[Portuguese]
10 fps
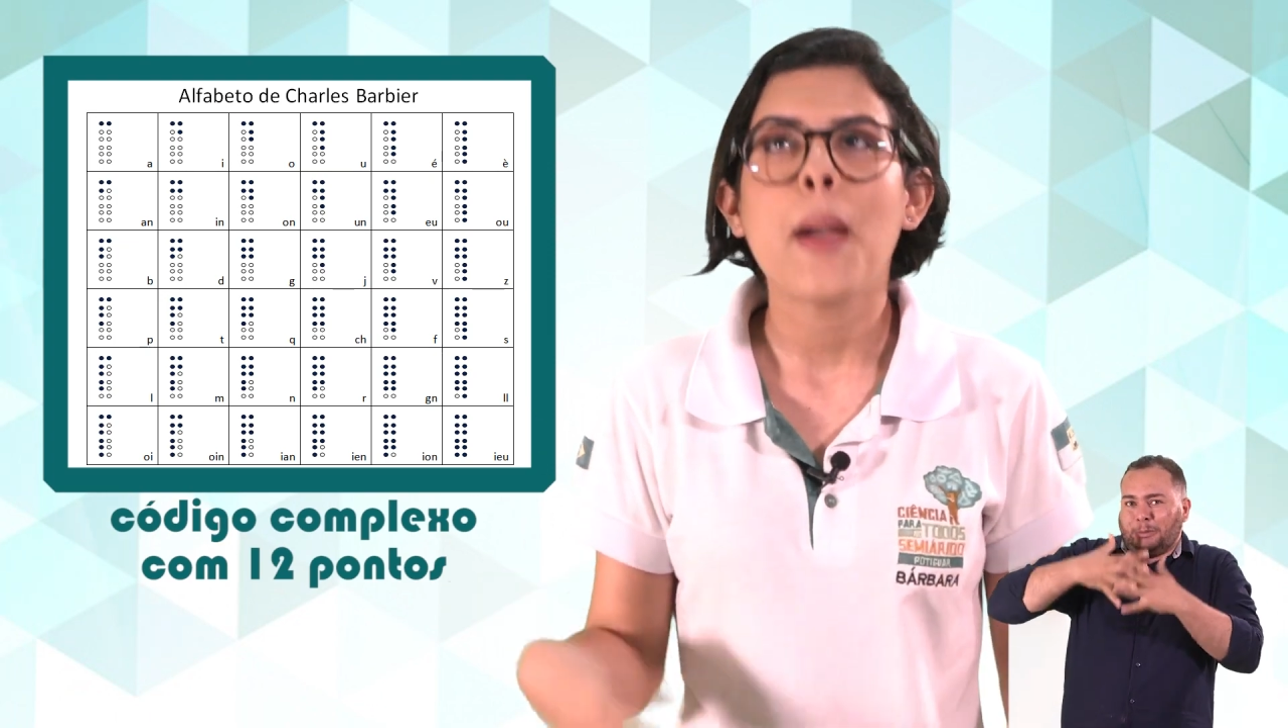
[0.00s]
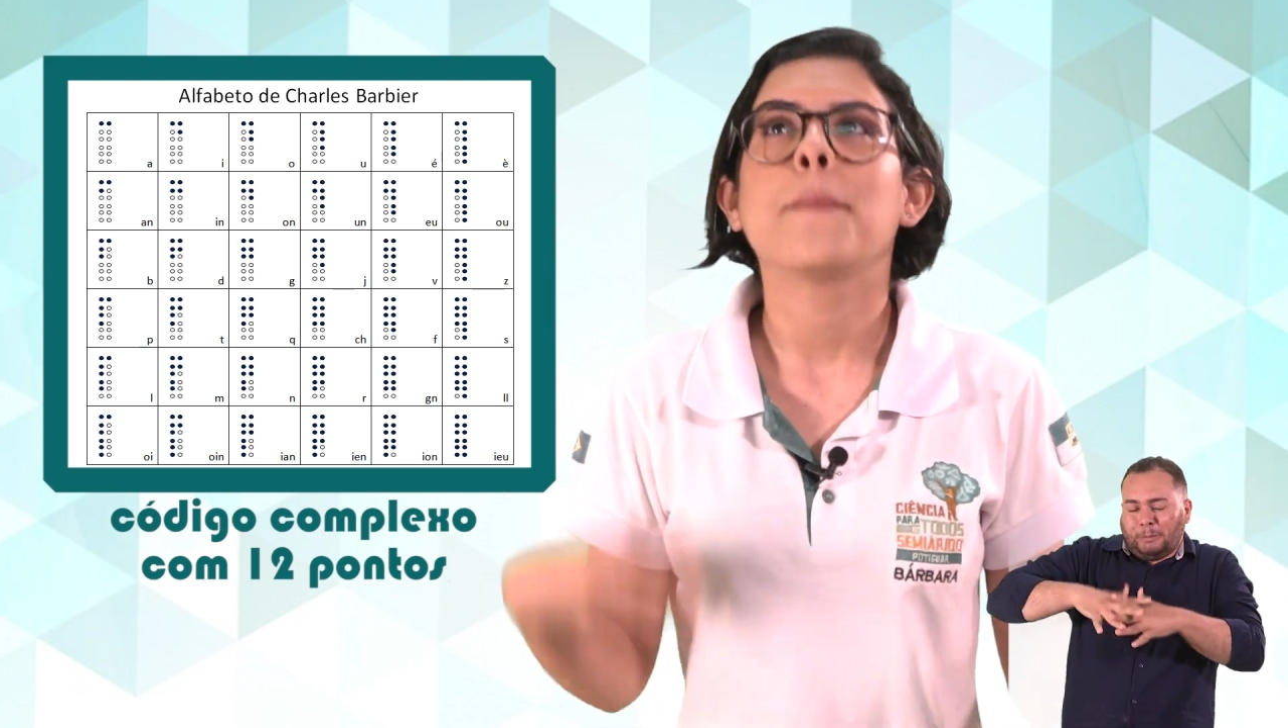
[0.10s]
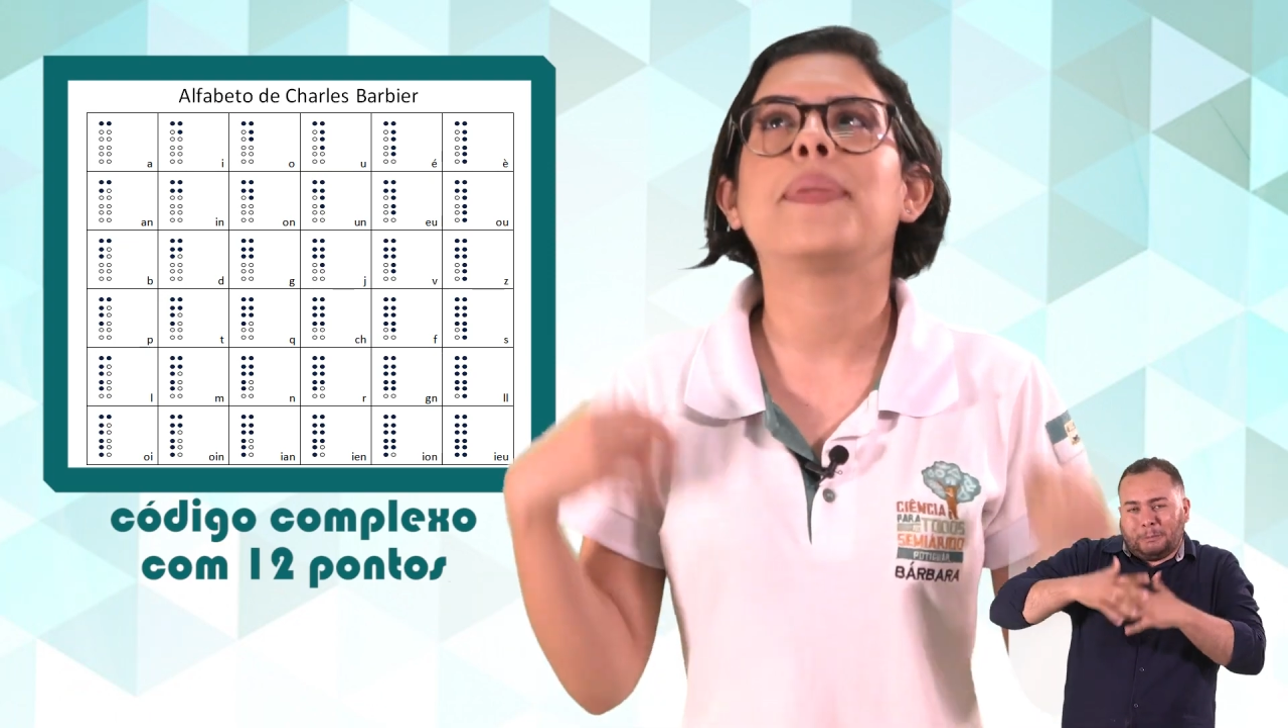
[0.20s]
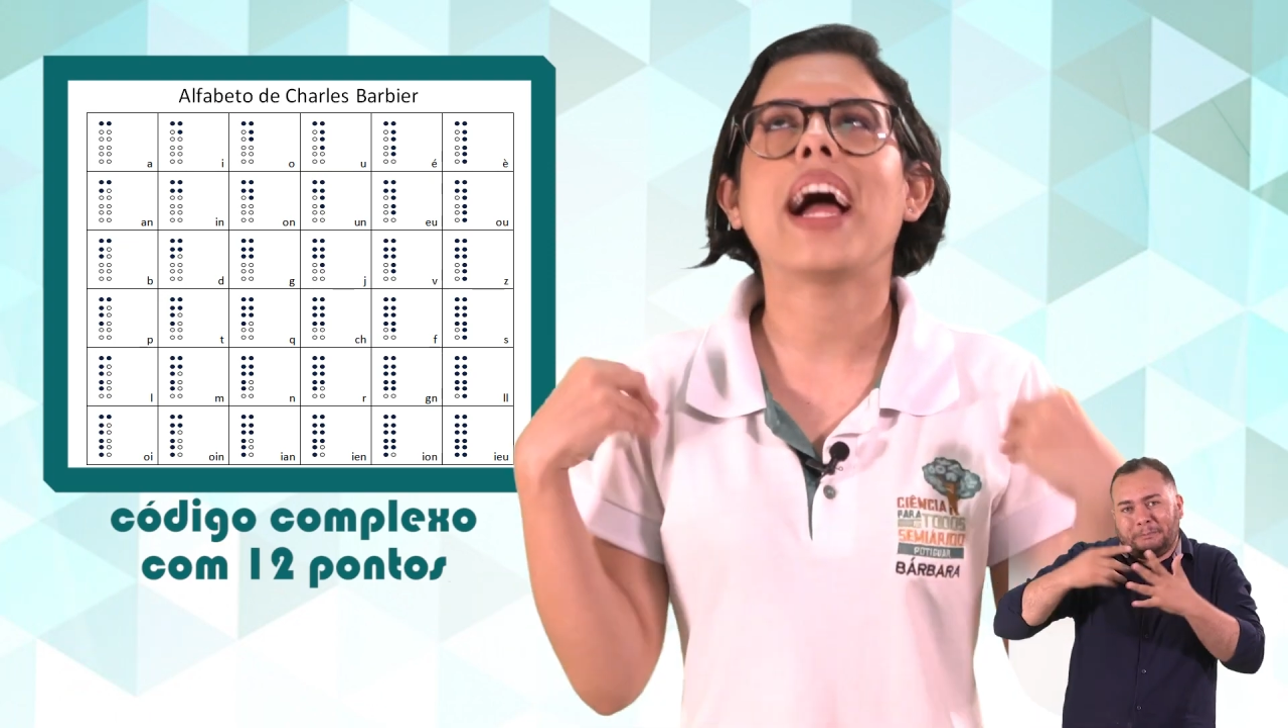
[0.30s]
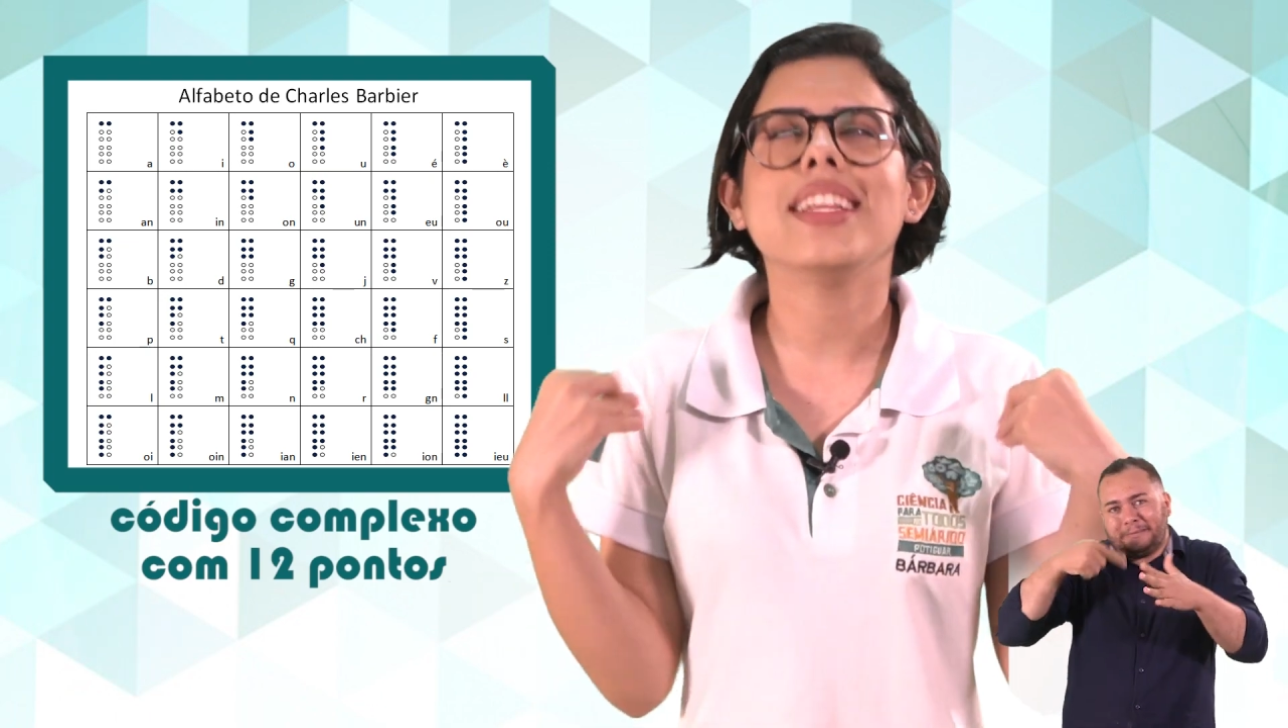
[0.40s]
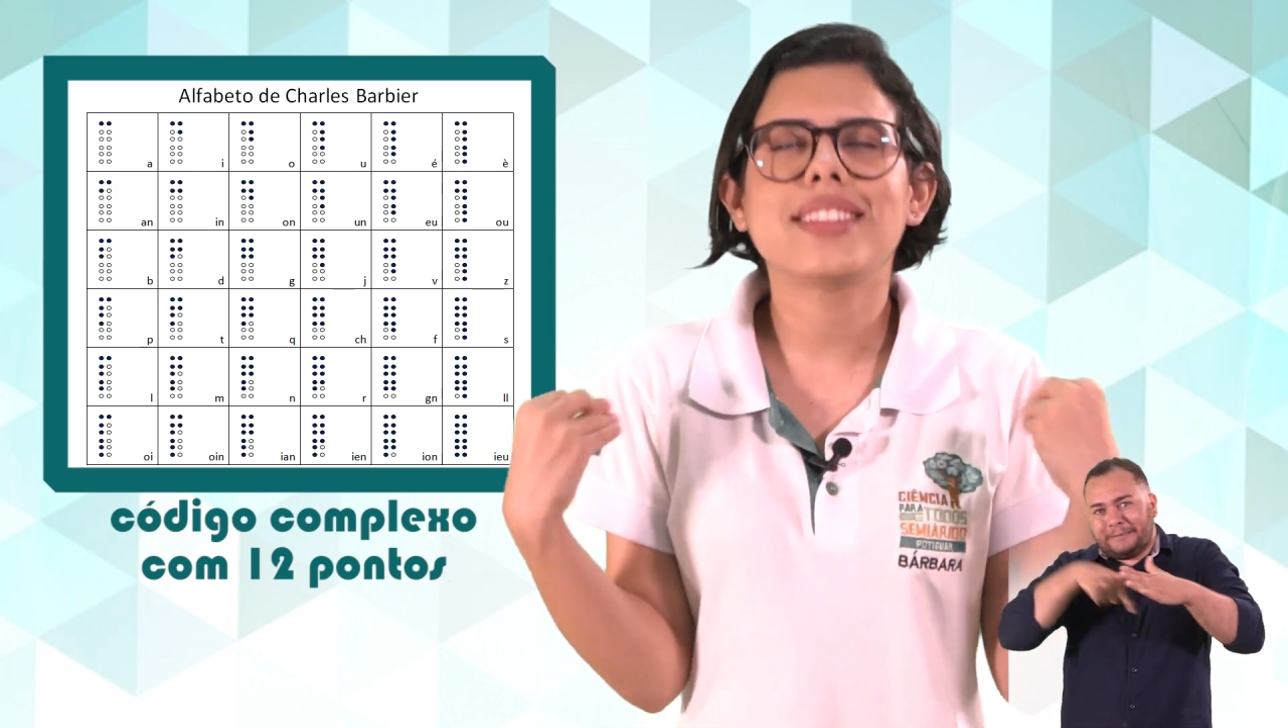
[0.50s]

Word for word: Braille